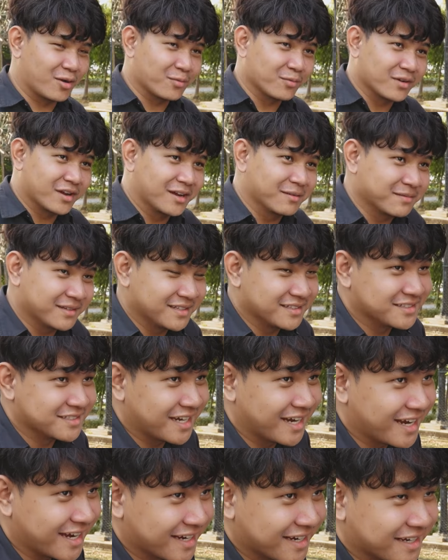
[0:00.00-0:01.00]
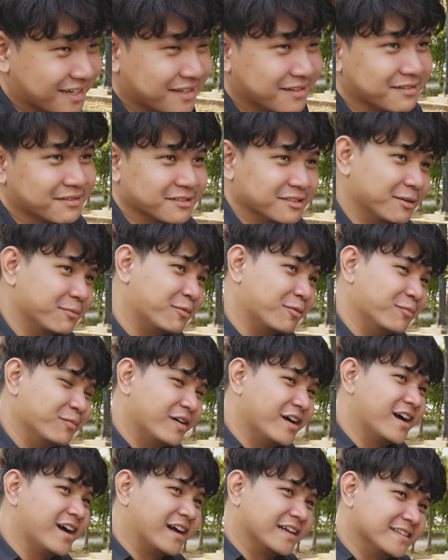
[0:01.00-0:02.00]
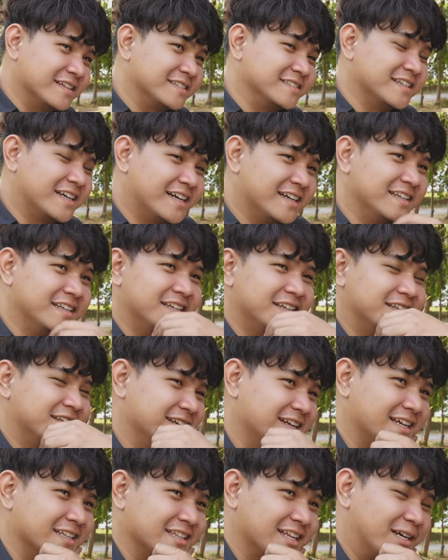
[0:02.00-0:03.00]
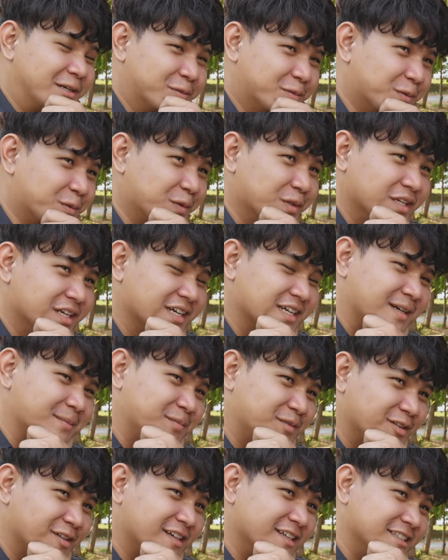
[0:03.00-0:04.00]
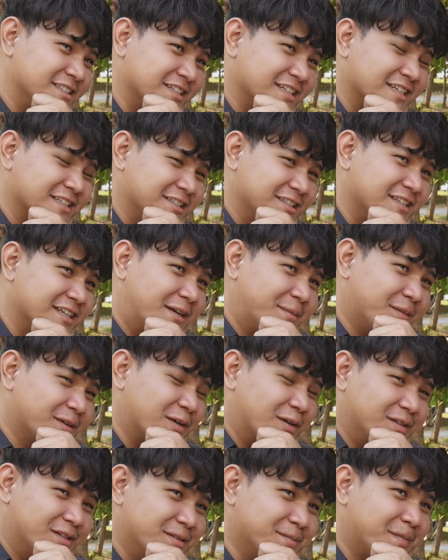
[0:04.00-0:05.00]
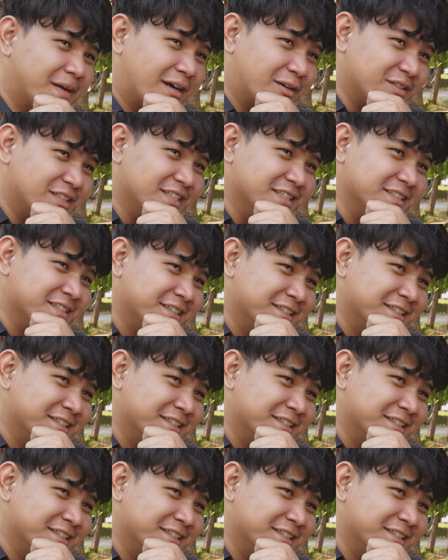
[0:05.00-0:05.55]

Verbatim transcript: ขอบคุณครับท่านชายแต่ผมว่าท่านชายเนี่ยหน้าตาคุ้นๆนะครับ เราเคยเจอกันที่ไหนมาก่อนหรือเปล่านี่